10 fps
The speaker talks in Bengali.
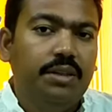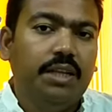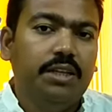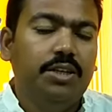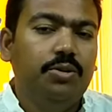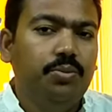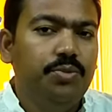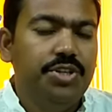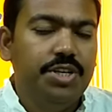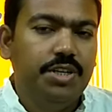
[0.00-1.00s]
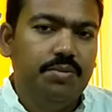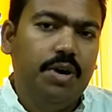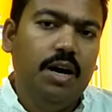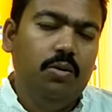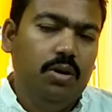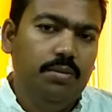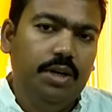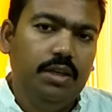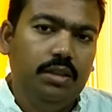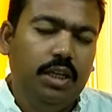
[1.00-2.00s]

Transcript: তাদের কিন্তু বিশেষ ভালোভাবে